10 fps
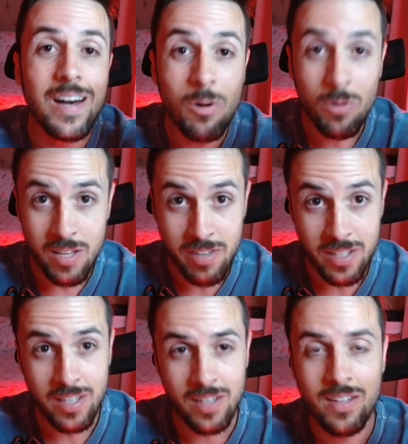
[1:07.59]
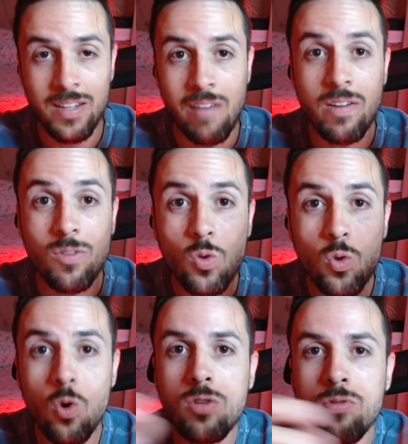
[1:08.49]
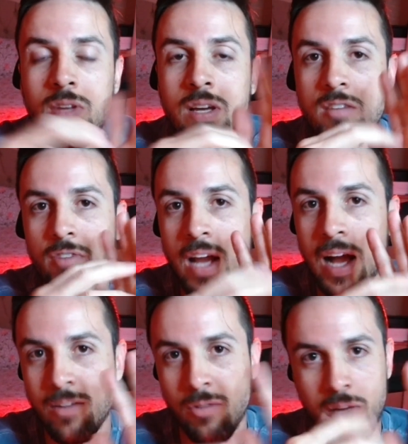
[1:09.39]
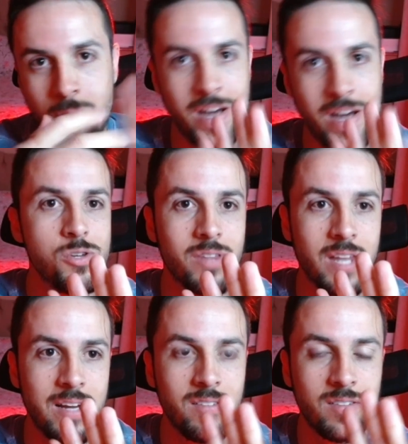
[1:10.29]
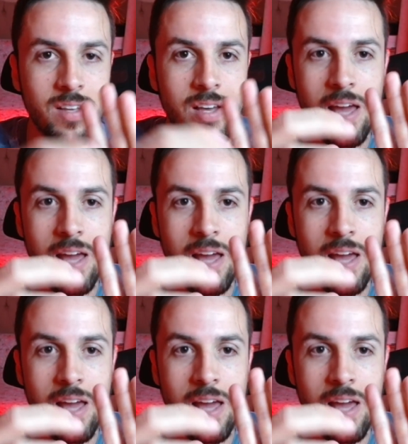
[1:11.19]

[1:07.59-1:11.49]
o DVD tava todo danificado na parte de trás.